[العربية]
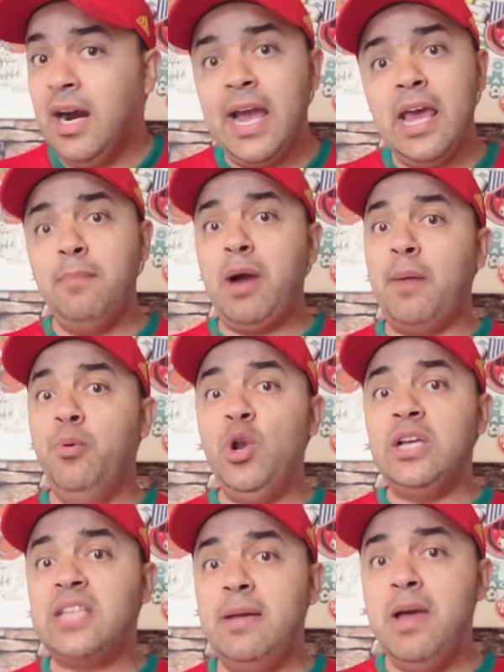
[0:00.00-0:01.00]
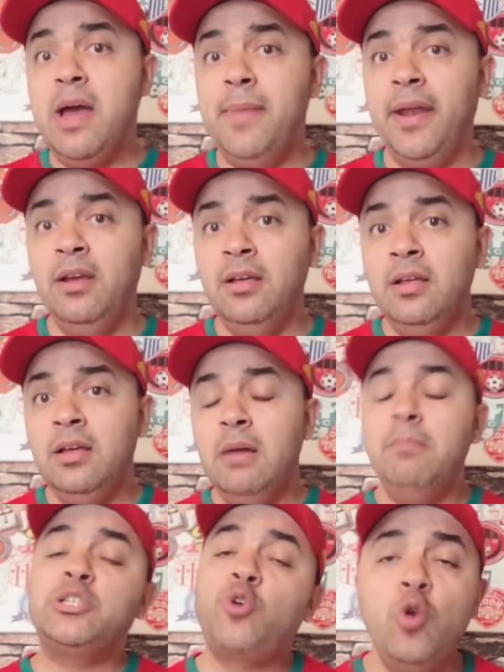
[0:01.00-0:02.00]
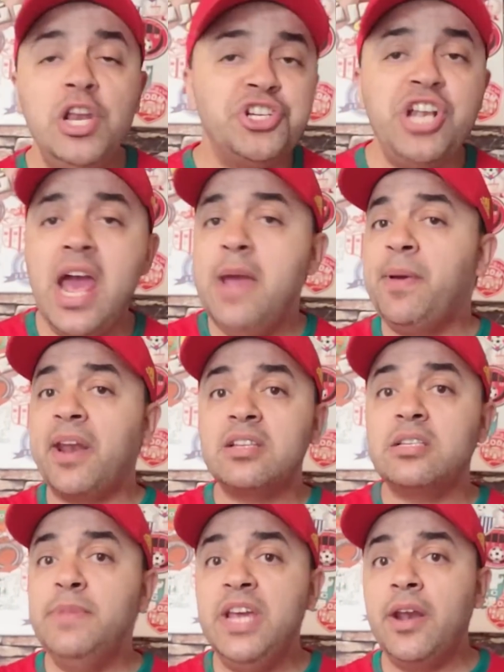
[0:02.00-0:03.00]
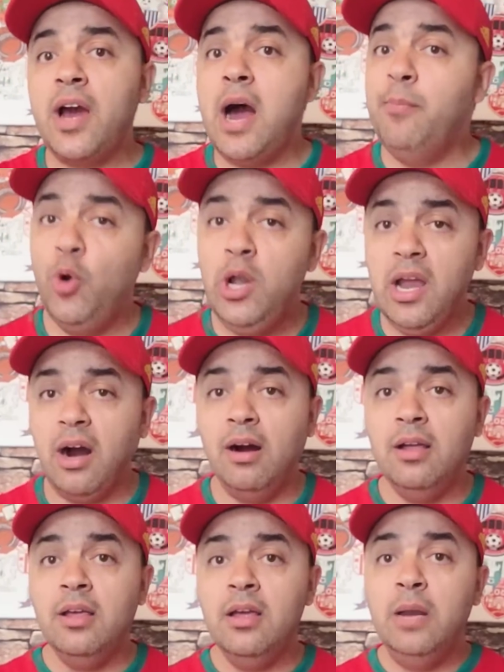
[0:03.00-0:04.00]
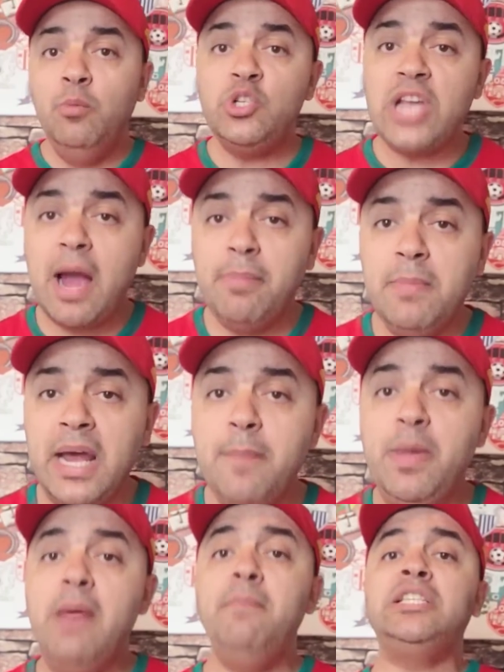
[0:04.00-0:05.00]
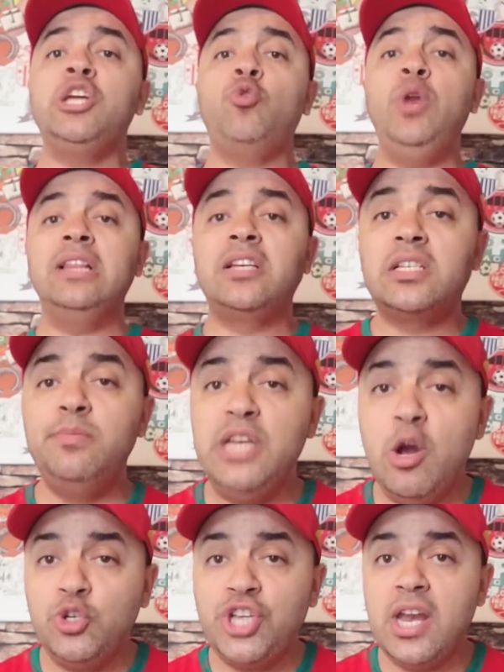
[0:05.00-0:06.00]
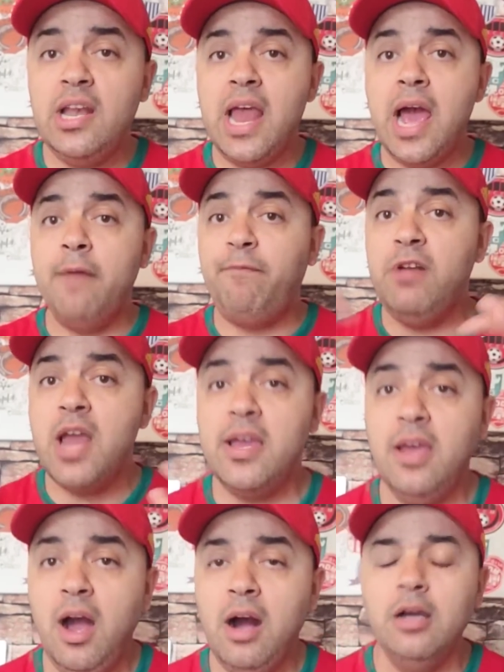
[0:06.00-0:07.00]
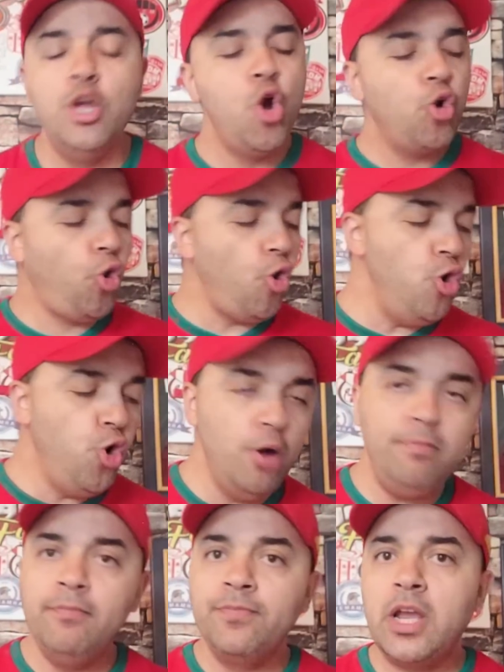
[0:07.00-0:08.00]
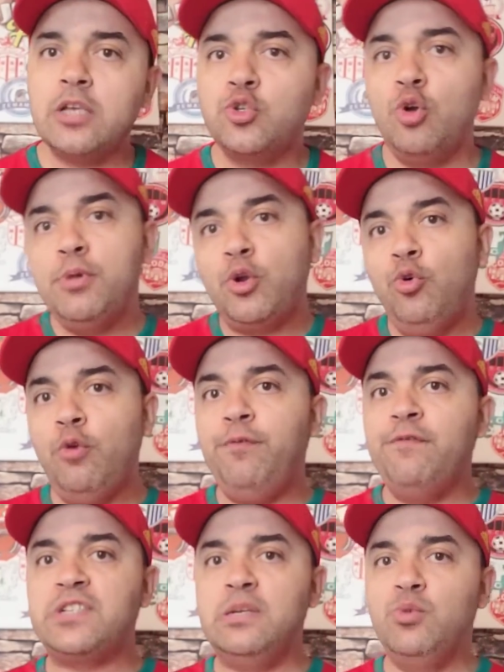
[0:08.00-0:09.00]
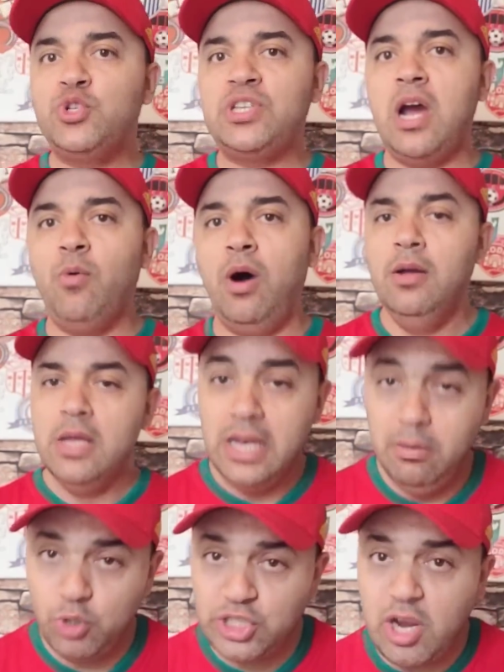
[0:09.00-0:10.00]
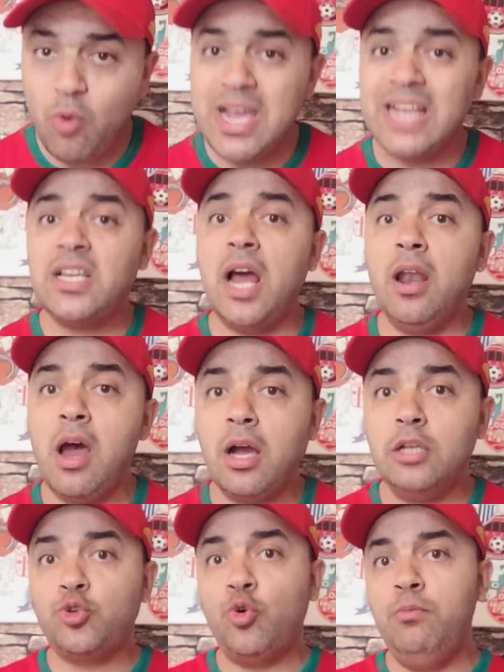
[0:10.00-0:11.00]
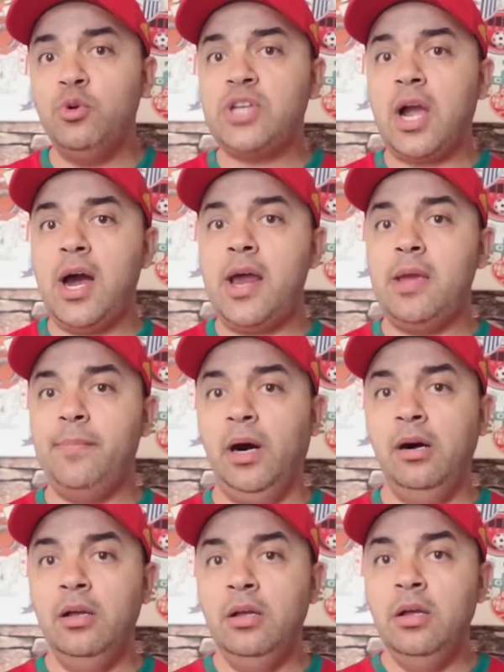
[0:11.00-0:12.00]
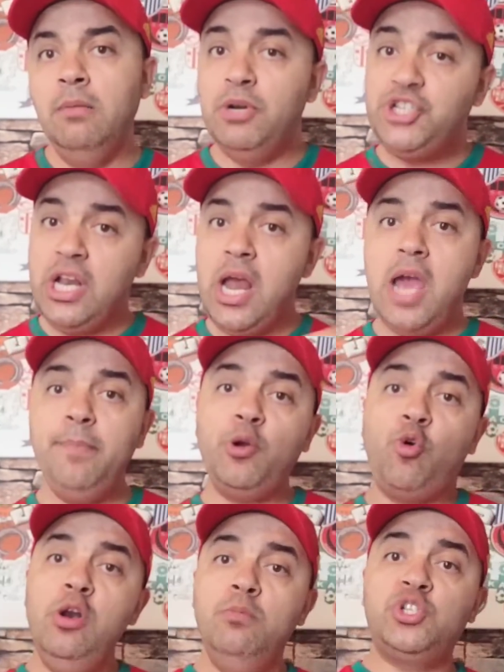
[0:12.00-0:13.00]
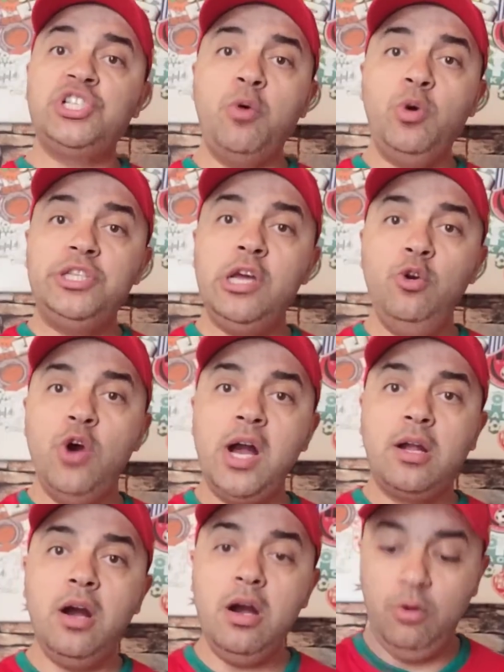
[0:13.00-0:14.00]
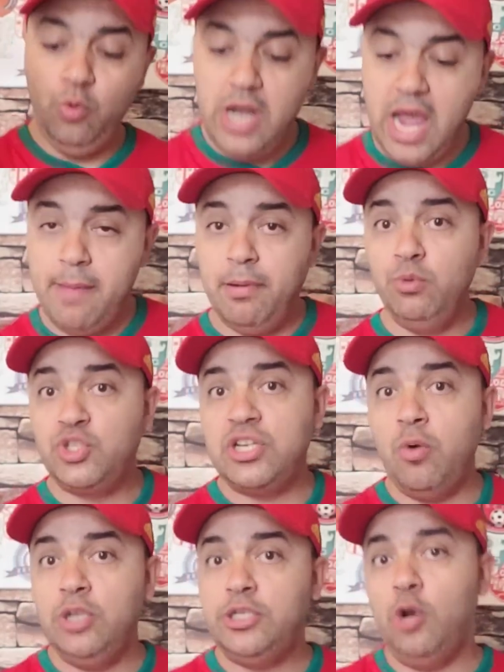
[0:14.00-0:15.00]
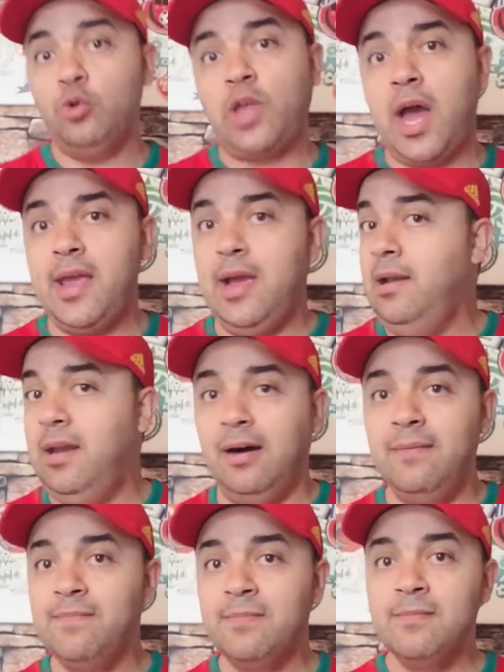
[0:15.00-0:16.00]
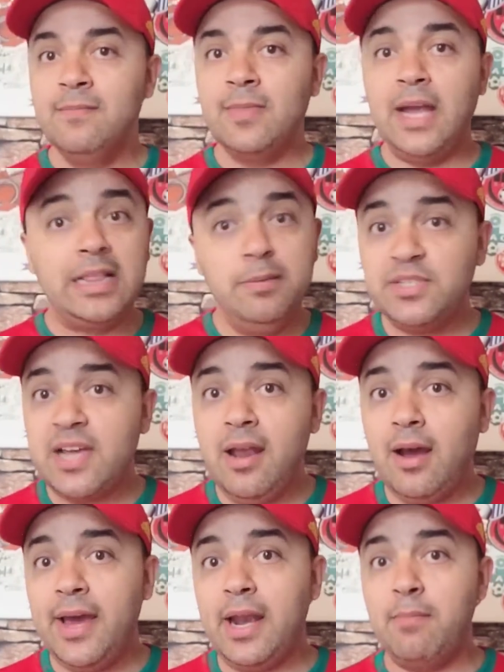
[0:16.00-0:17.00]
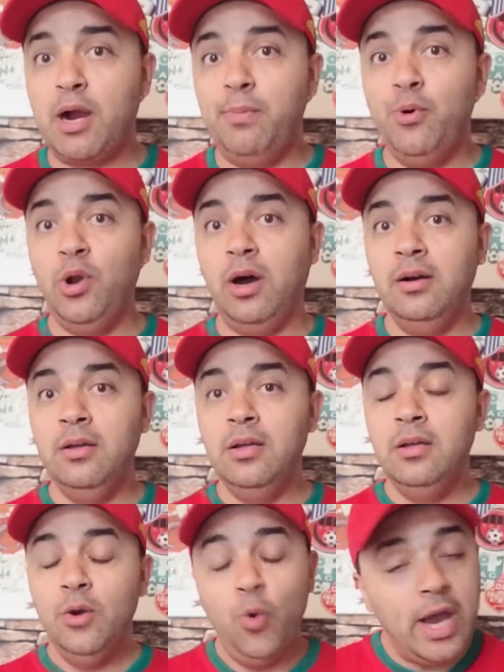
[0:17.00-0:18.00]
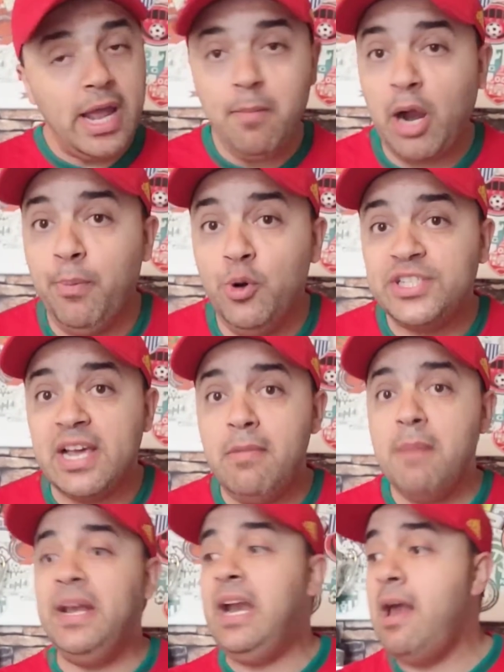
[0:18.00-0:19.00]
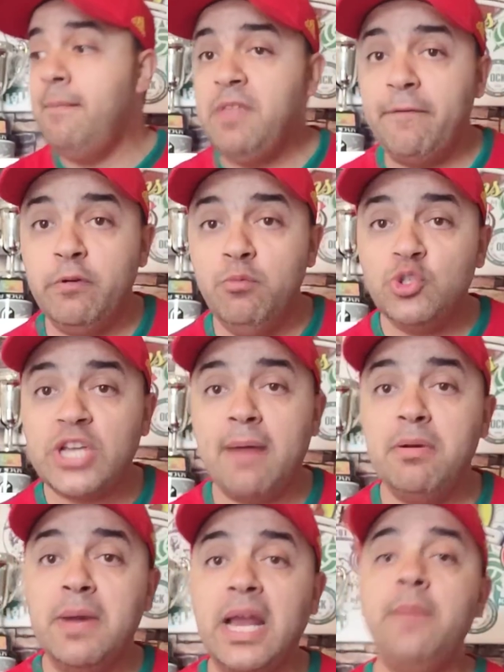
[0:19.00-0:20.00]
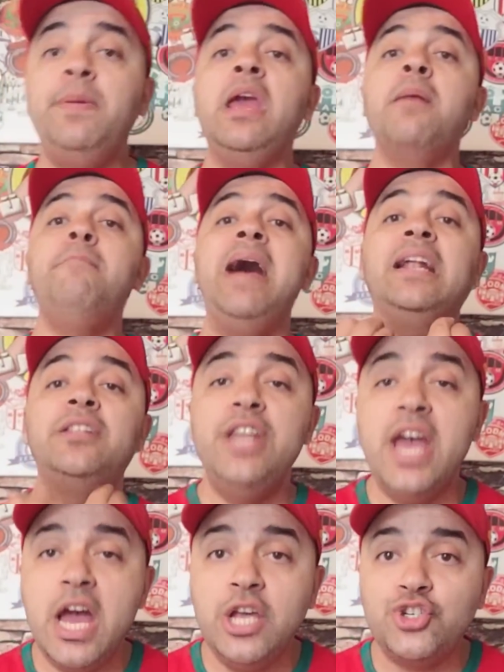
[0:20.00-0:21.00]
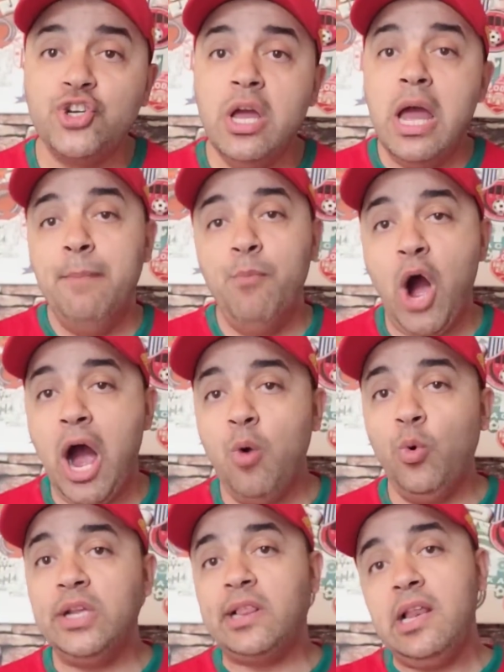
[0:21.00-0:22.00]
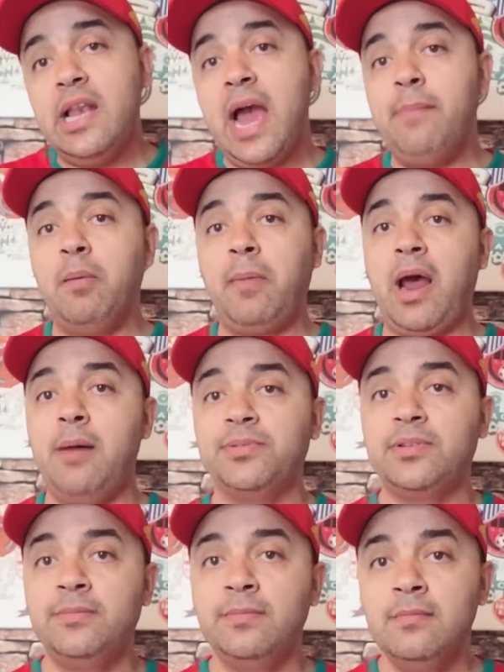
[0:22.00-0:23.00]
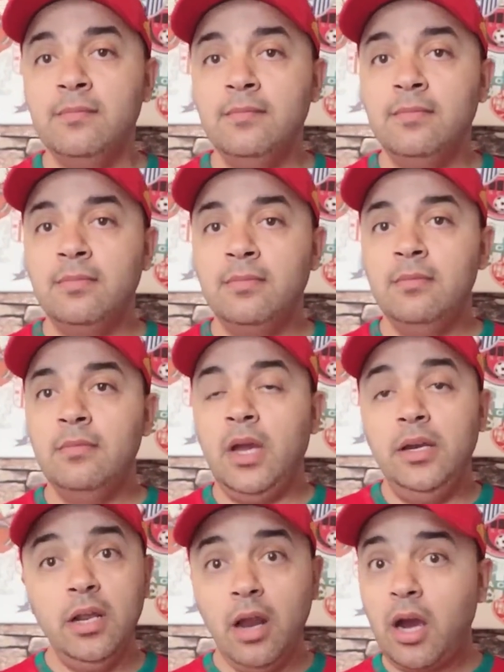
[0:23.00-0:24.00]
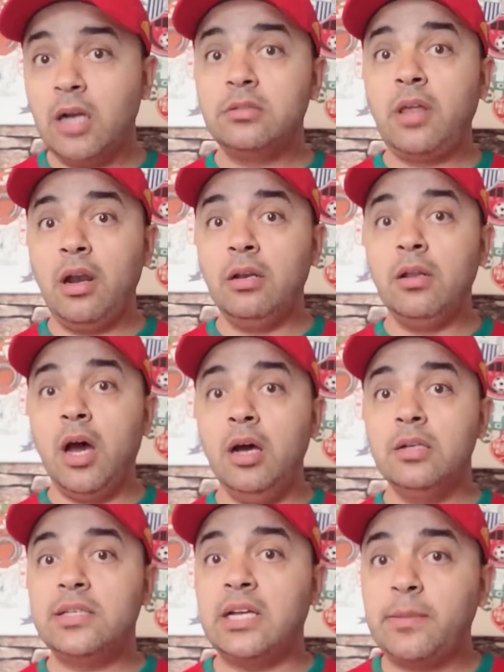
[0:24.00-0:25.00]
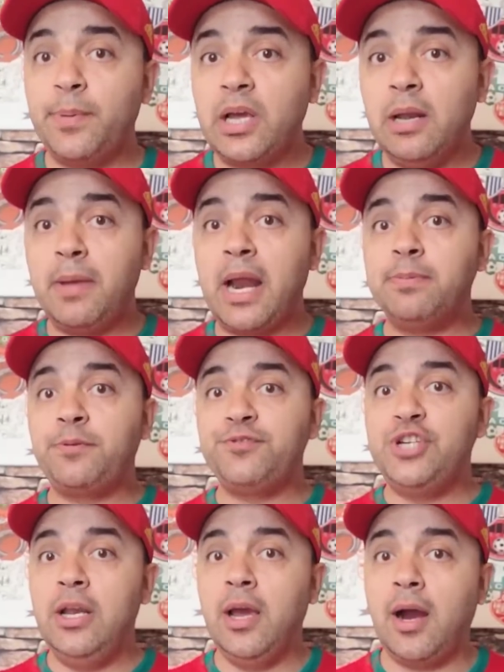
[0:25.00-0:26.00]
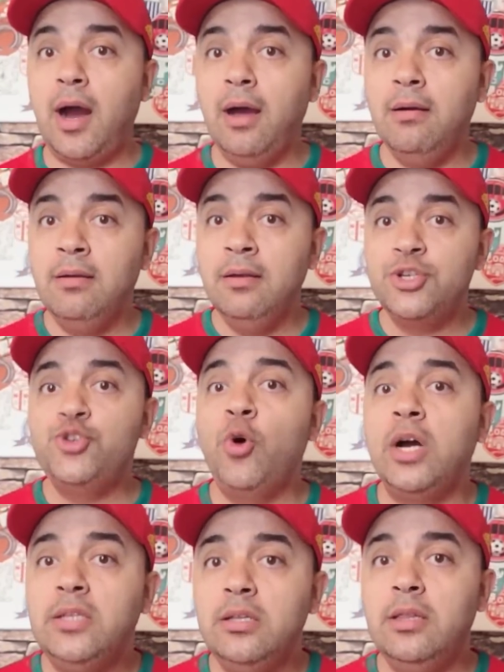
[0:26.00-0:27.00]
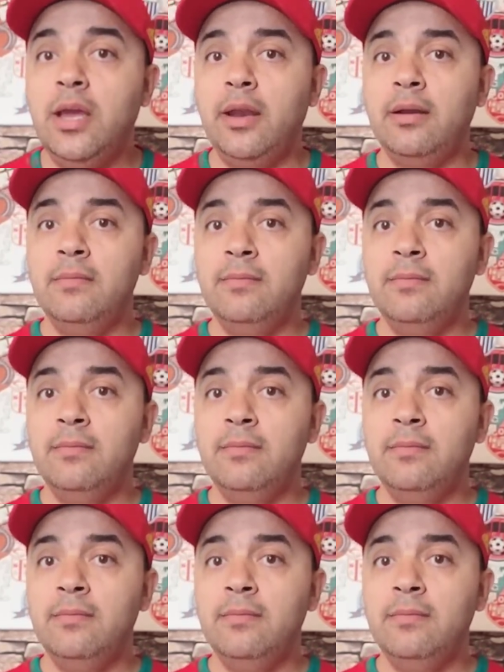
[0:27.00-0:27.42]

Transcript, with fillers: غير مقبوله تماما ما تقوليش لاعبين رسميين غابوا لا المنتخب المغربي لما تيكون عندك 28 لاعب في اللائحه كلهم خصهم يكونوا في نفس المستوى المستويات على الاقل تكون متقاربه ماشي لاعب يكون المستوى ديالو هكا واللاعب المستوى ديالو طايح لا هذه المساله غير مقبوله وغير مقبول تماما على ان في المنتخب المغربي ما عندناش معوض للاعب المرابط يعني لا قدر الله تعطب لك المرابط في شي لقاء شنو غادي دير